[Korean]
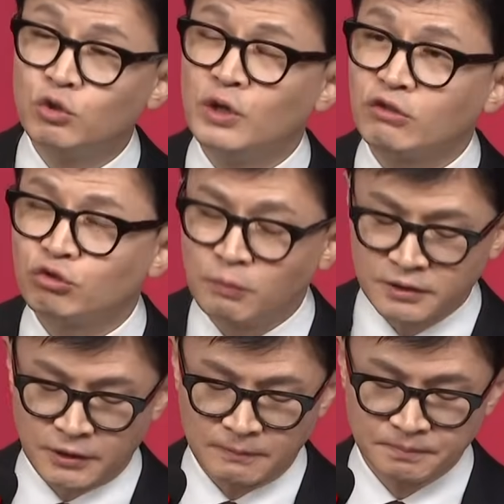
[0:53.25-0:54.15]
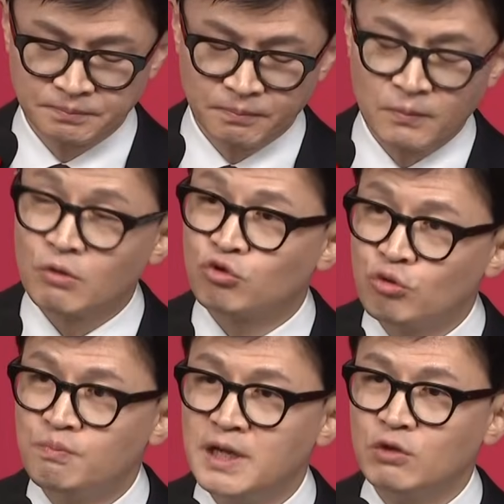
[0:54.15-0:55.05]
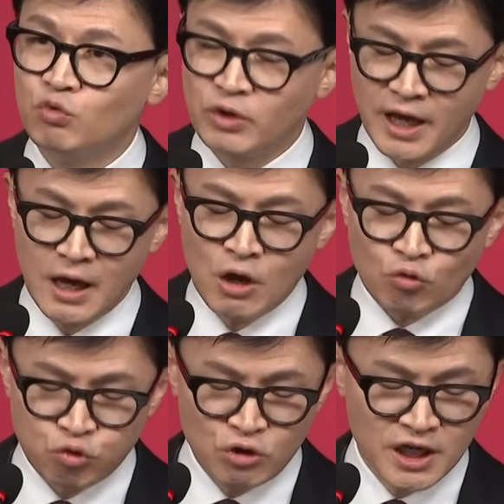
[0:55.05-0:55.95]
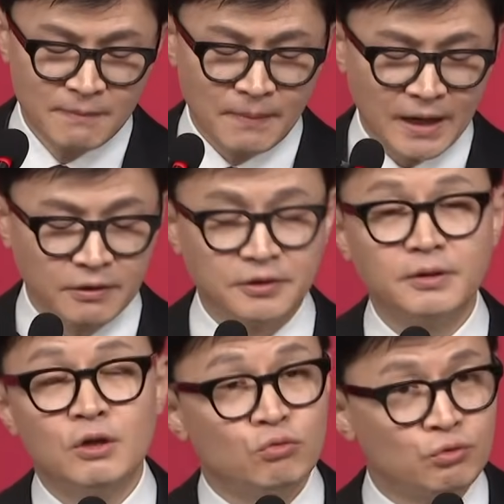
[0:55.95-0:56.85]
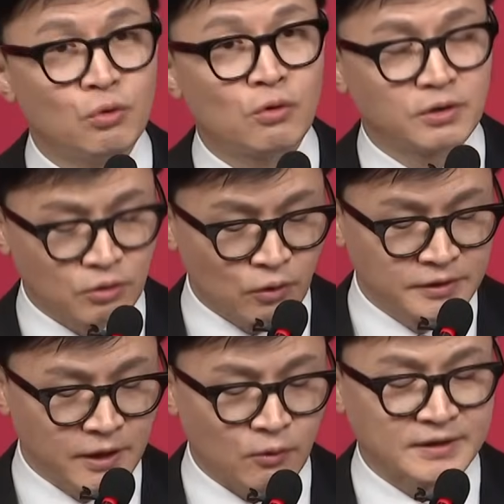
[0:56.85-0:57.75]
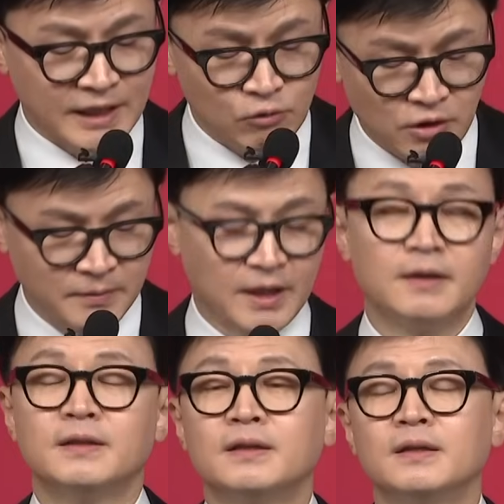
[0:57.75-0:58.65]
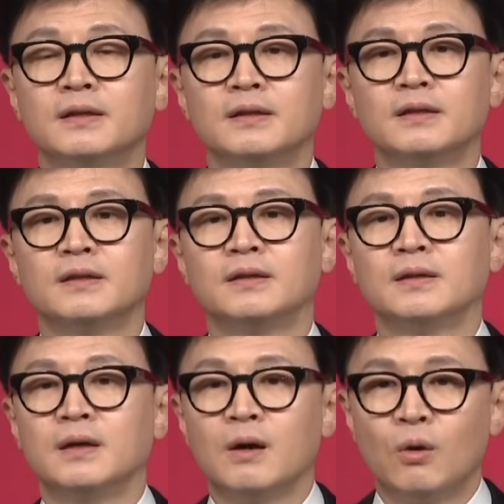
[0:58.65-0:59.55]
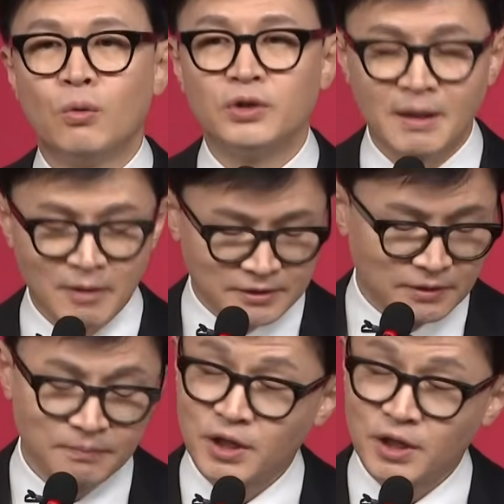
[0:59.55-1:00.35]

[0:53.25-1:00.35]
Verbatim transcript: 그 뒤에 숨어서 국민 위에 군림하려는 운동권 특권 세력과 싸울 겁니다. 호남에서,